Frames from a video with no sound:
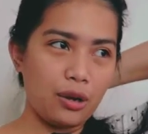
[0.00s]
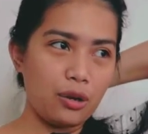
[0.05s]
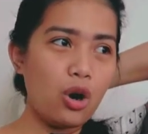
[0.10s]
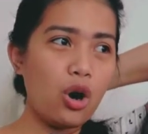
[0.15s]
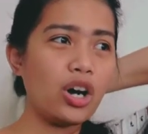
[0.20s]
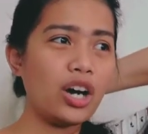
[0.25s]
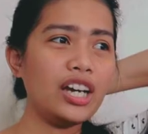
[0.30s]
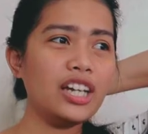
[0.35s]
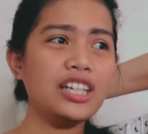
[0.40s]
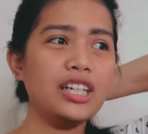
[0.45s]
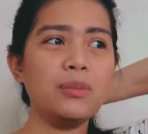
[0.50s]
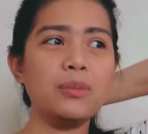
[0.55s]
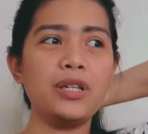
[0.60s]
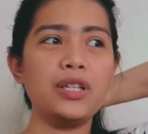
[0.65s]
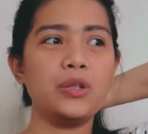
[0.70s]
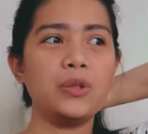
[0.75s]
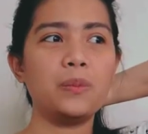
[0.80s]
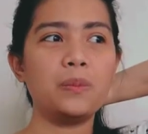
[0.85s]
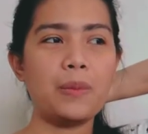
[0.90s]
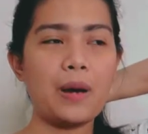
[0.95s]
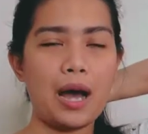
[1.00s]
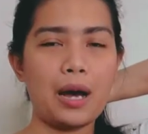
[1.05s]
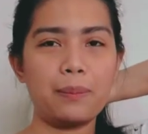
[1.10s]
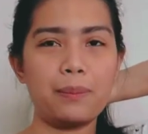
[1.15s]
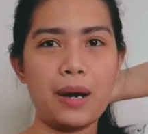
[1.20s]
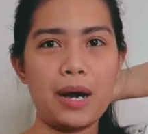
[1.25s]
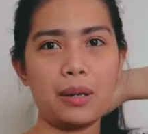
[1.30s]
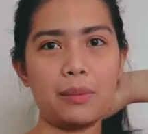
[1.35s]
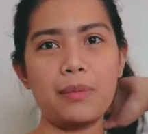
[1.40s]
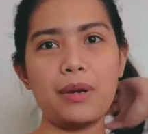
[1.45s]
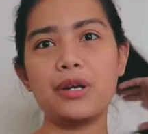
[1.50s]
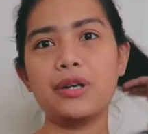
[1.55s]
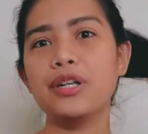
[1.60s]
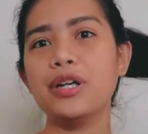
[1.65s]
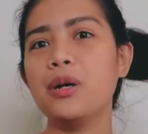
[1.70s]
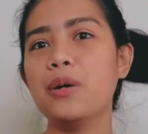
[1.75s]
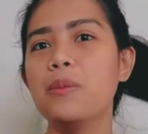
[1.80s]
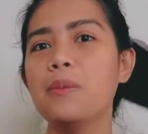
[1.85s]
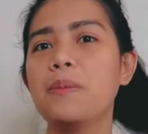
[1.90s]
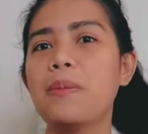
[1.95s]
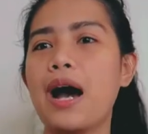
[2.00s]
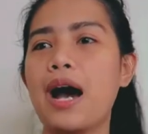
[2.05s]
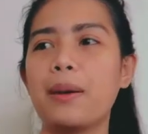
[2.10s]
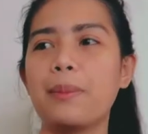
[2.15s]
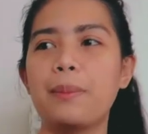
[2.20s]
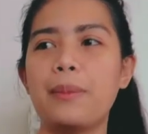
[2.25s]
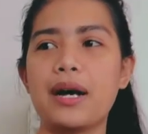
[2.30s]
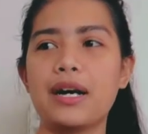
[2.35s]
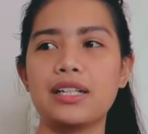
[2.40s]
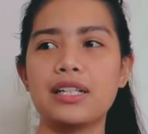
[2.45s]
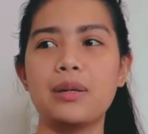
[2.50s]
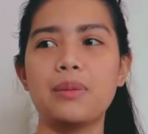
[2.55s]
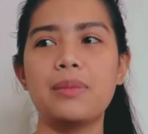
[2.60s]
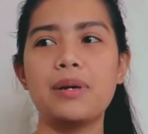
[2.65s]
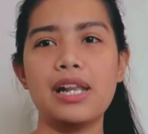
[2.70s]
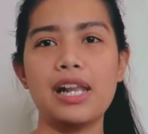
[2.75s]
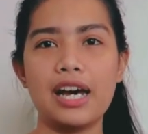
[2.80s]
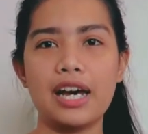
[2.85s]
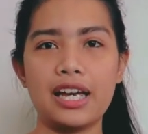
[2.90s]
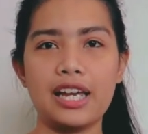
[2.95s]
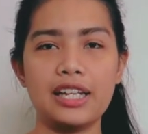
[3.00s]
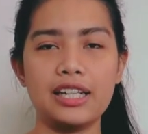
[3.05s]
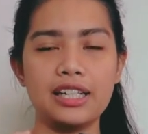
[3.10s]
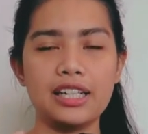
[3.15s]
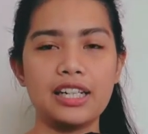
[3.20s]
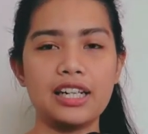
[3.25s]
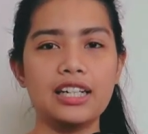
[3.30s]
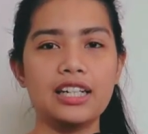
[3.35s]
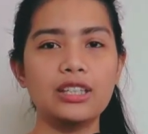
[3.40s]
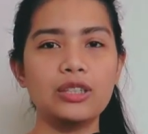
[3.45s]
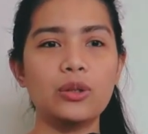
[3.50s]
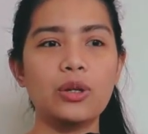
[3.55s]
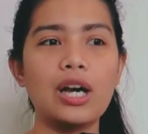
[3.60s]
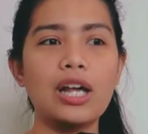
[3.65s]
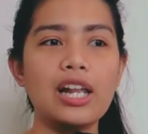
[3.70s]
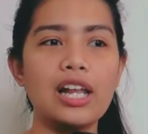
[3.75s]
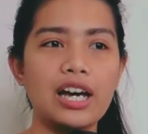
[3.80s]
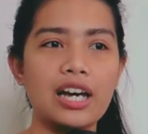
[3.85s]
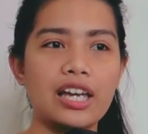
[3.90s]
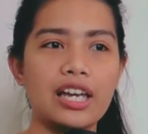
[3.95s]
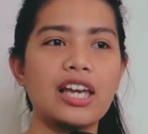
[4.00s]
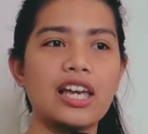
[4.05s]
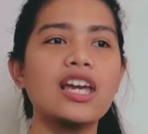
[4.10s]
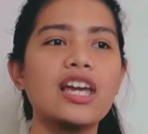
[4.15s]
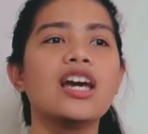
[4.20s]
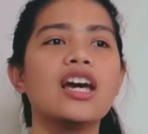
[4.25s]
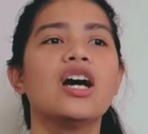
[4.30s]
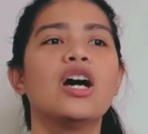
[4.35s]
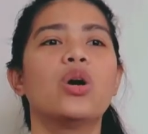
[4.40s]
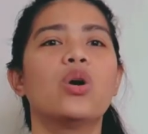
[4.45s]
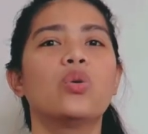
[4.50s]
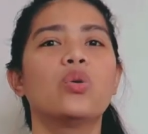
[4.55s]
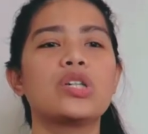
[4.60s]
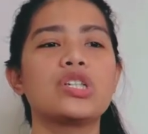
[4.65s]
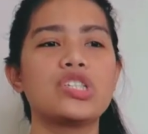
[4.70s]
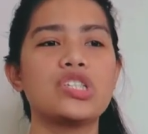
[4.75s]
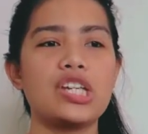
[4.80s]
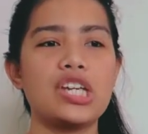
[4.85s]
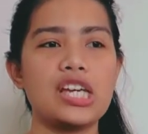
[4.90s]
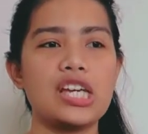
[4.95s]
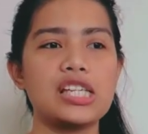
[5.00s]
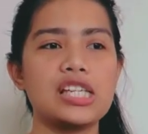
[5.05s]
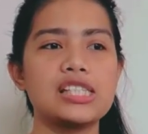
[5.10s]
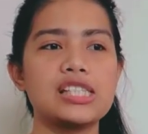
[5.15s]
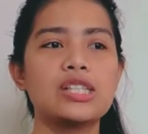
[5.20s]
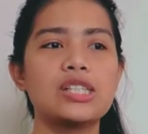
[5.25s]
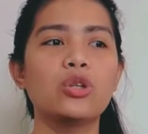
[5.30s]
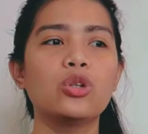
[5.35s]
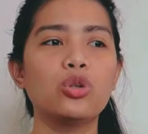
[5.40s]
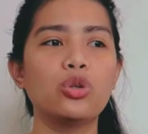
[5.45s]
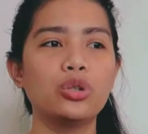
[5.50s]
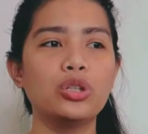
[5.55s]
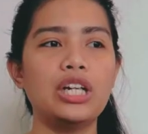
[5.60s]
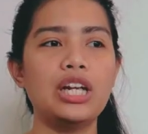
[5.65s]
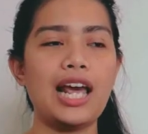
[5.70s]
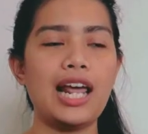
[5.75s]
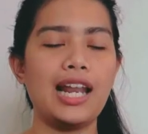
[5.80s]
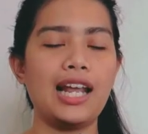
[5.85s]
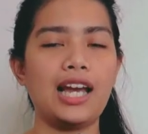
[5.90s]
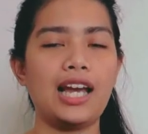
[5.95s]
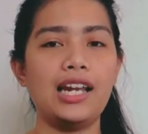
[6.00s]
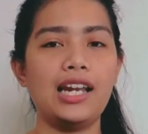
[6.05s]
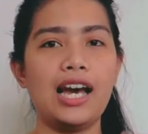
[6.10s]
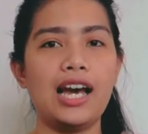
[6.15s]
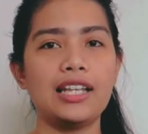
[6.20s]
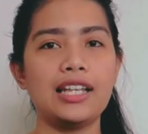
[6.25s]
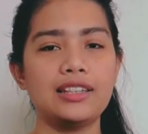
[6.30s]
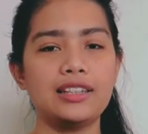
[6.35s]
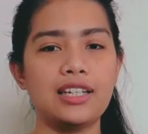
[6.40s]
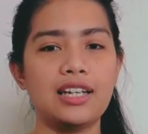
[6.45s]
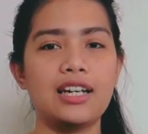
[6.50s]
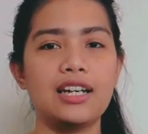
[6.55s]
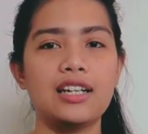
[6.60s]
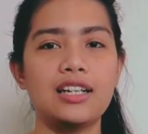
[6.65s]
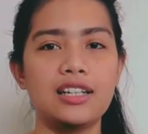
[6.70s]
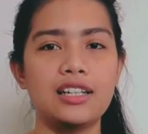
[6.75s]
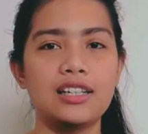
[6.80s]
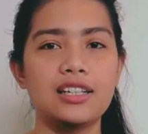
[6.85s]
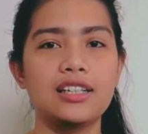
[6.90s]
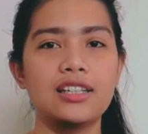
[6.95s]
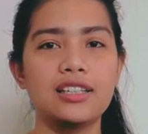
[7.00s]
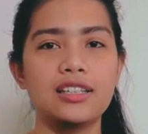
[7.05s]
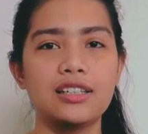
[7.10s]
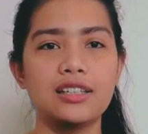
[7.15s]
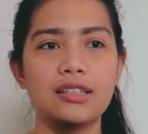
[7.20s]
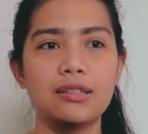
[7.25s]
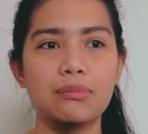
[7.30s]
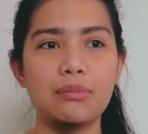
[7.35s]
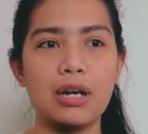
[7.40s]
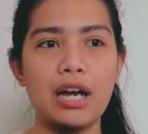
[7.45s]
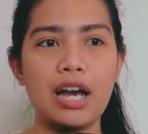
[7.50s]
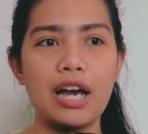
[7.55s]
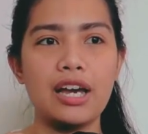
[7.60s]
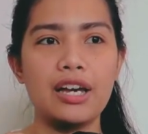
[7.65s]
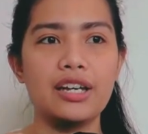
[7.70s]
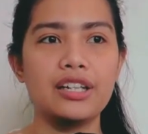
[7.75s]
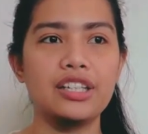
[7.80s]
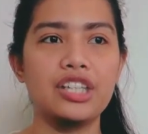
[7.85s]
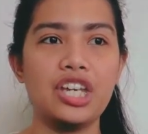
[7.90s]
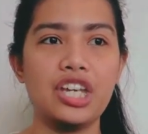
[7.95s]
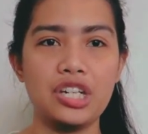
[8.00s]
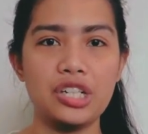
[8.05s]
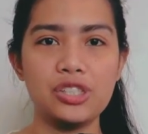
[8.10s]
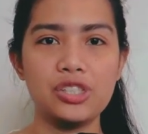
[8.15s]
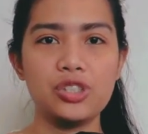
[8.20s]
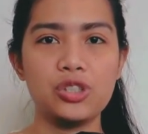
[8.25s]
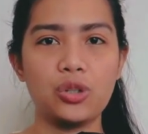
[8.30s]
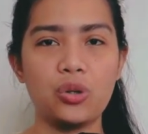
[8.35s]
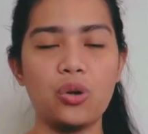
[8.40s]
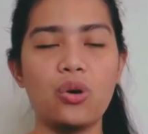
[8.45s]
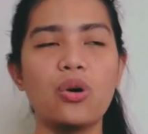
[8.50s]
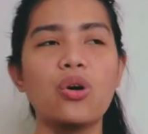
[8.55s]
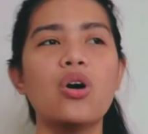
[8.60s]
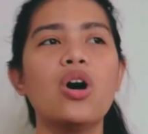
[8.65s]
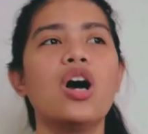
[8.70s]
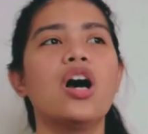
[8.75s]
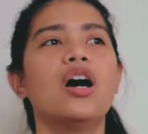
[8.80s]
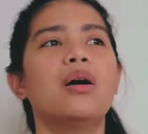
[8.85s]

okay naman yung backpack. Meron akong backpack na malaki, na ganito kalaki, which is, doon ko nilalagay lahat ng mga gears ko.